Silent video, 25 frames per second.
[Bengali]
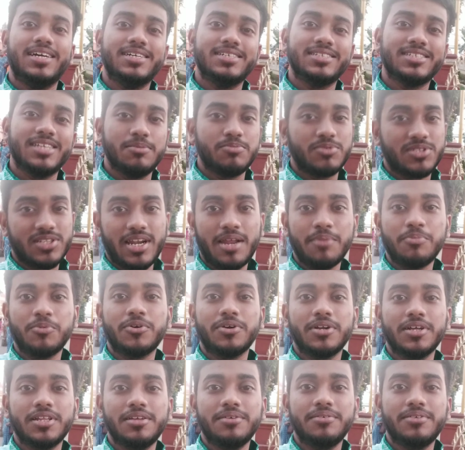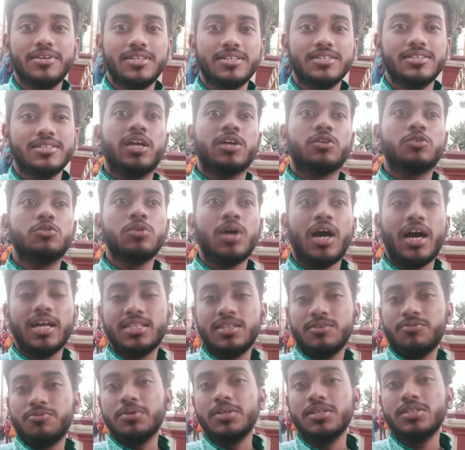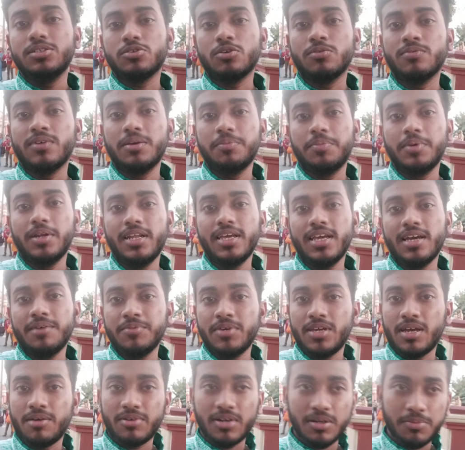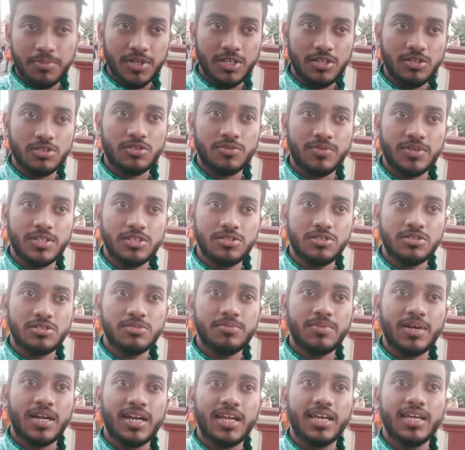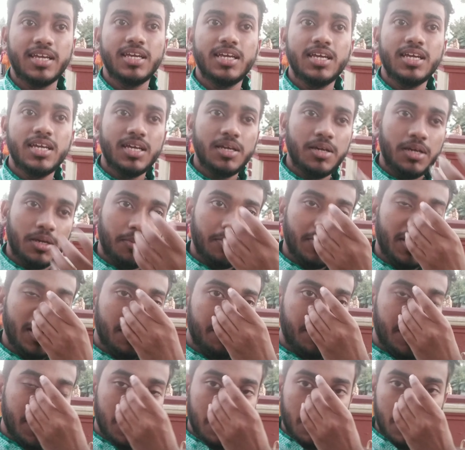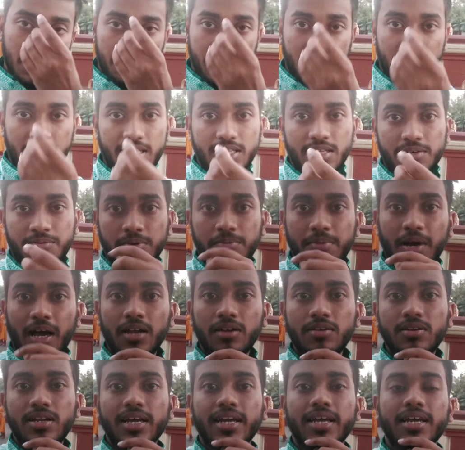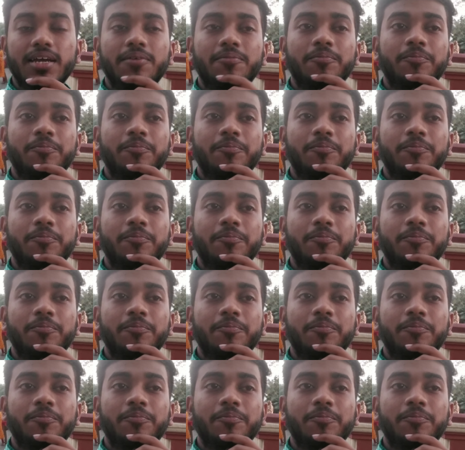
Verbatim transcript: সাবস্ক্রাইব করে দেবেন একটু হাতে ফ্রি সময় পেলেই আমি আবার ভিডিও তোমাদের জন্য বানাই এই ভিডিওটা বানাতে আমার ভালো লাগে